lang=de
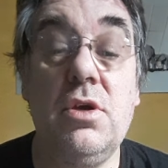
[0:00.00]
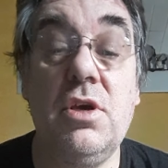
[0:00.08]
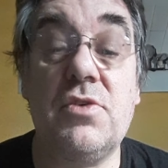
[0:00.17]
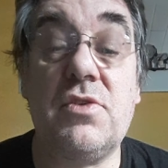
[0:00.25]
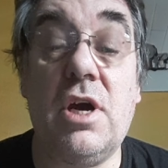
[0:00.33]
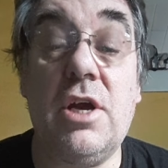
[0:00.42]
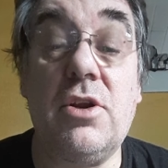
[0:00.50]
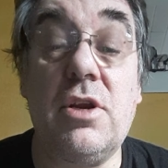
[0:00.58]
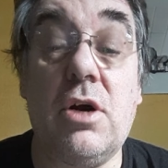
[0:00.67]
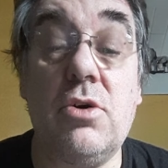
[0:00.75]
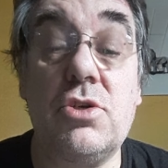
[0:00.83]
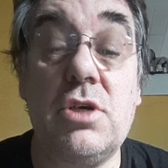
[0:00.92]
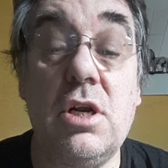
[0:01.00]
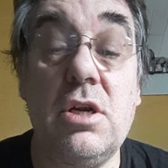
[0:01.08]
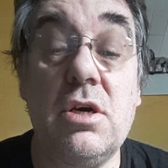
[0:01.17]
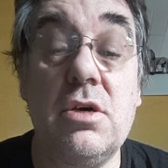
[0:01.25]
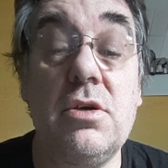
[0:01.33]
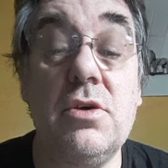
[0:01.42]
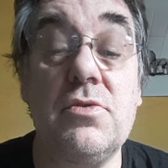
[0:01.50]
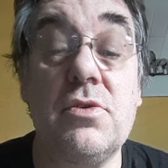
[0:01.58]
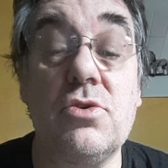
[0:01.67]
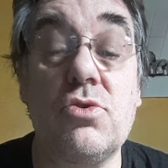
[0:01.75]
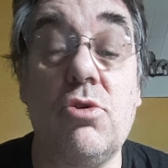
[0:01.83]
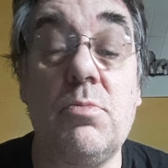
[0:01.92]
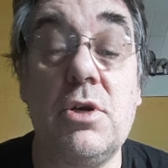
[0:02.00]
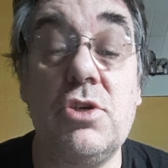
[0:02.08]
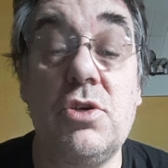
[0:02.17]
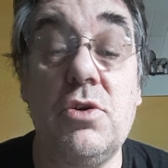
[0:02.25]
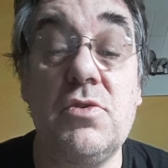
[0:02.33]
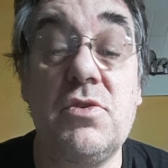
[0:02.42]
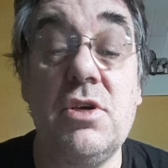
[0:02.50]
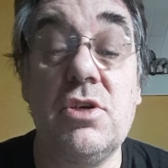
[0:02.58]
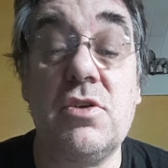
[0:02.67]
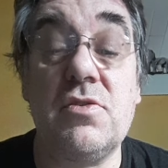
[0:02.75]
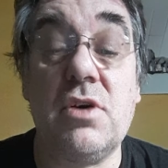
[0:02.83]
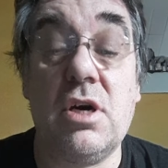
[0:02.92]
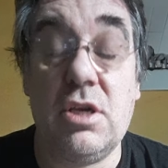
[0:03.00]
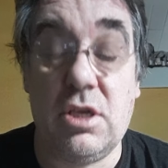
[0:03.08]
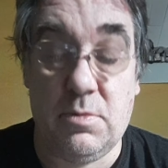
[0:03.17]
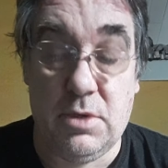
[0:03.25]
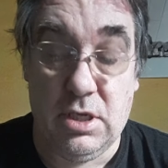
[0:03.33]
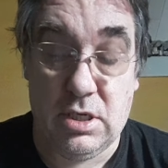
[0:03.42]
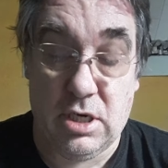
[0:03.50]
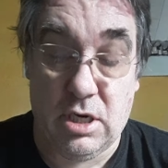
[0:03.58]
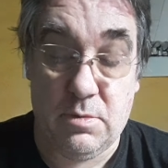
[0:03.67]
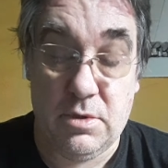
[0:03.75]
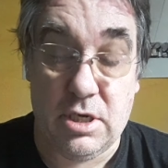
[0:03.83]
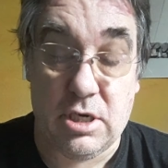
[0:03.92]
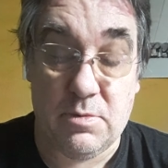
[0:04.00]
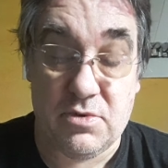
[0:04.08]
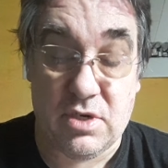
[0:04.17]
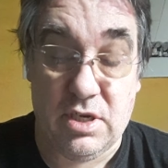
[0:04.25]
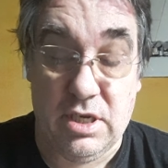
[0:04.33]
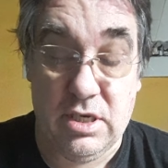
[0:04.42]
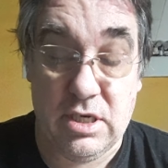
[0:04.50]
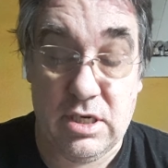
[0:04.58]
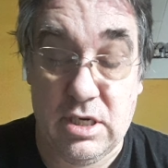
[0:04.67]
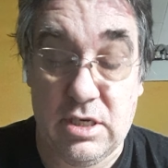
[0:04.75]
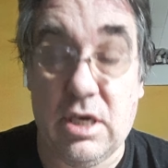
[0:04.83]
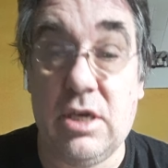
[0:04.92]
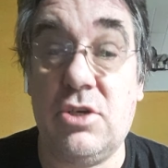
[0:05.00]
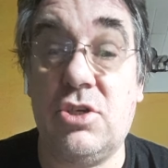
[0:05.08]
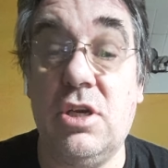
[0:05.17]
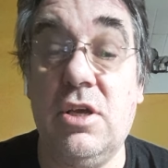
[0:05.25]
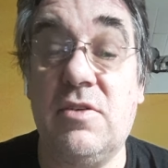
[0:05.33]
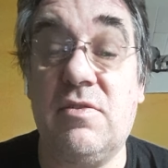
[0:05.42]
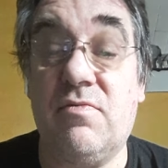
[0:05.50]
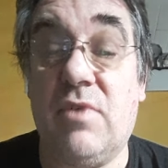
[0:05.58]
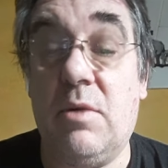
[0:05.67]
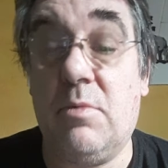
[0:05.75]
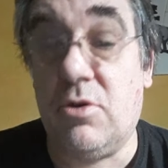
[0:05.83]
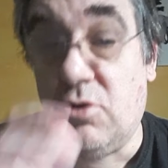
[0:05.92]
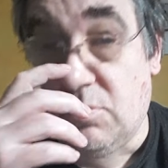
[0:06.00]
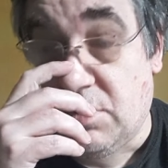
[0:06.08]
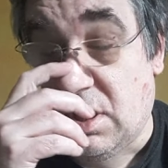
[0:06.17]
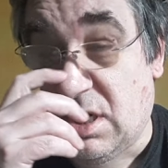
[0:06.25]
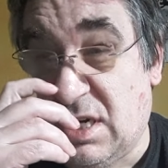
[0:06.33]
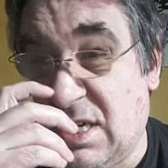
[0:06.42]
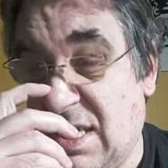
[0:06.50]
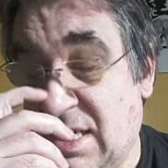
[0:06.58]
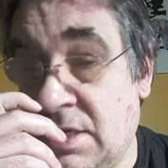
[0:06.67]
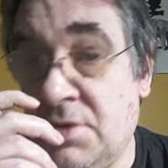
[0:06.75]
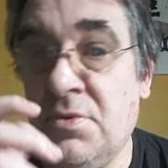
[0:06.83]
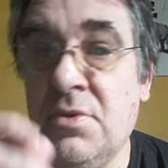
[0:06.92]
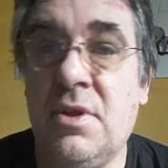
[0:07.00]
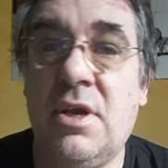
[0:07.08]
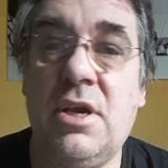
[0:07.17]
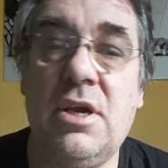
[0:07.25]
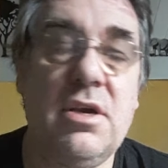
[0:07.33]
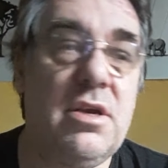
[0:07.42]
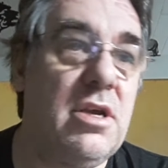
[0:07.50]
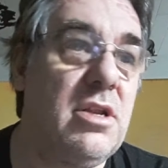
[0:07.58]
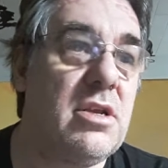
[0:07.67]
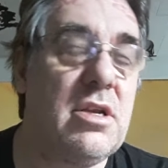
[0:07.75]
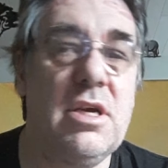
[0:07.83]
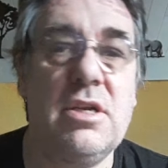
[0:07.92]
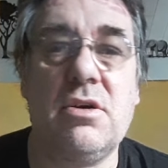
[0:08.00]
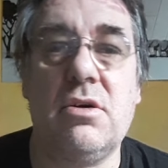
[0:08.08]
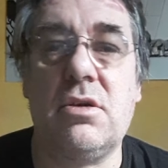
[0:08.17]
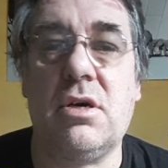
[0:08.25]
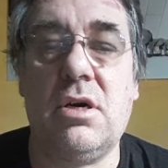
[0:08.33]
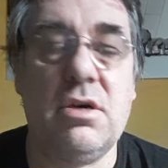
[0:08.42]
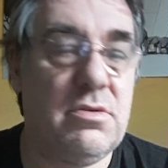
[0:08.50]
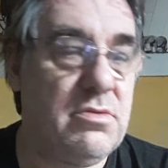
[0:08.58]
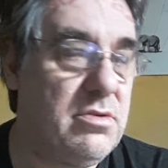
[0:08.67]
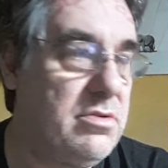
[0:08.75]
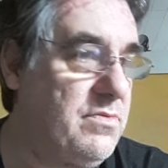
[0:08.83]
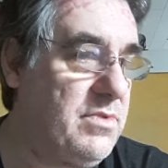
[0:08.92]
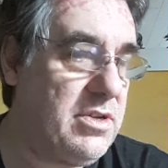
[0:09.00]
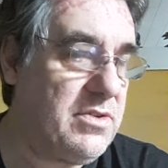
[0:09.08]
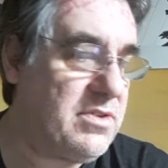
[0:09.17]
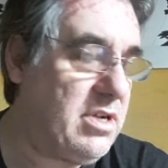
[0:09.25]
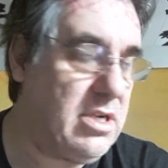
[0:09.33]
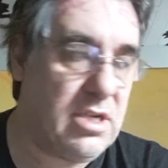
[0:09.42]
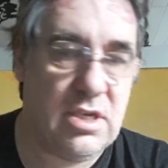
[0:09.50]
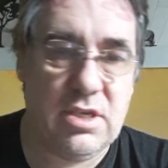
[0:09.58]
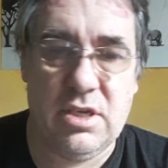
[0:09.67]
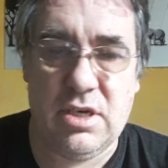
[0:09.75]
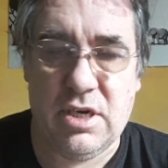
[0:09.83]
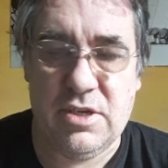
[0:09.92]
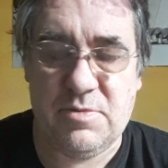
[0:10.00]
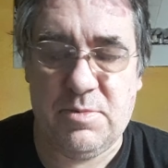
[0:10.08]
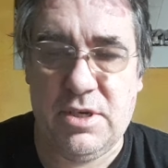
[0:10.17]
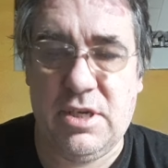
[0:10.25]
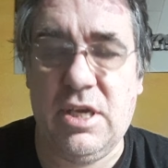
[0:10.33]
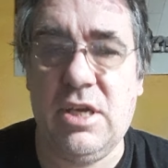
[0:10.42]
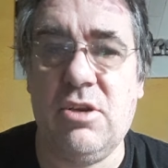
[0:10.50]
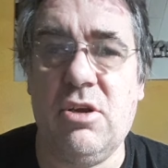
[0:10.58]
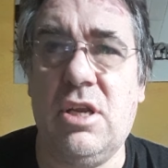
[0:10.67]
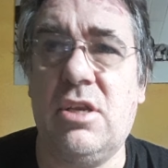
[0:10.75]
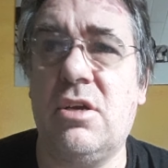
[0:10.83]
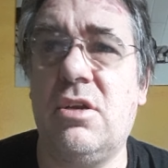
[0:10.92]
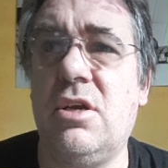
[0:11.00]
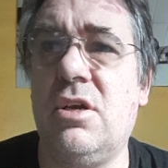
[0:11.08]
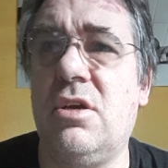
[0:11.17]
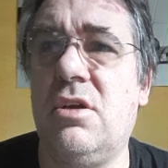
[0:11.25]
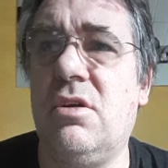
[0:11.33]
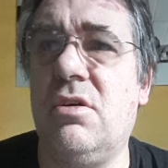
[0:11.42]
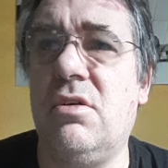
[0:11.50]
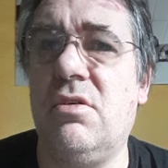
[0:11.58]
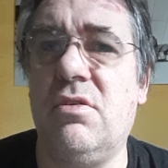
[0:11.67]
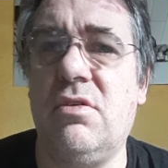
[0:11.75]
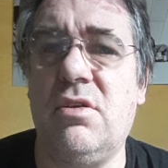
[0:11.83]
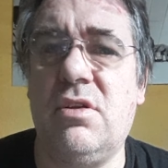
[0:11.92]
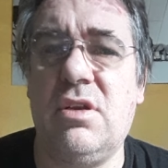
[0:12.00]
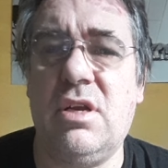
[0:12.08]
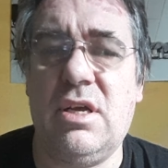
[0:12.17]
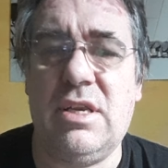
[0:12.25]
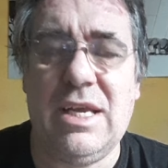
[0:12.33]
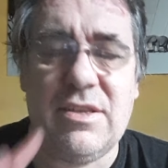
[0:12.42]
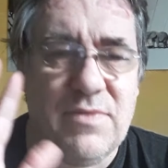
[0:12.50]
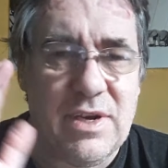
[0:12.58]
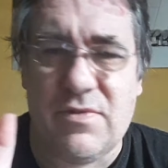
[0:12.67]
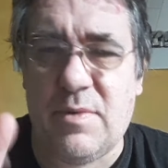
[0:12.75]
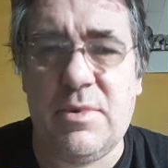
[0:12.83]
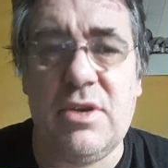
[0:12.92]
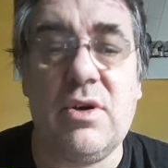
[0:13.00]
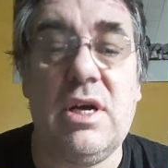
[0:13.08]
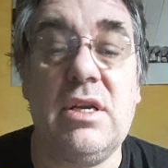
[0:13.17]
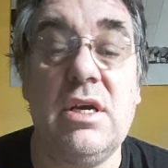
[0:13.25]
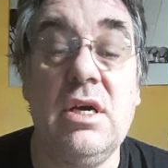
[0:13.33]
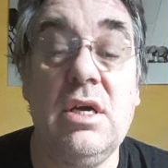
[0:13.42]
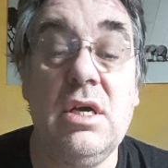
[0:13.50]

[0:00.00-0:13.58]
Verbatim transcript: Hier ist der Ein- und Ausschalter, hier ist der Stromanschluss, hier ist das HDMI-Kabel, hier kann man sogar Internet anschließen, weil man über Internet oder wie das halt richtig heißt, mit den Internet äh, äh, Netzwerkverbindungen halt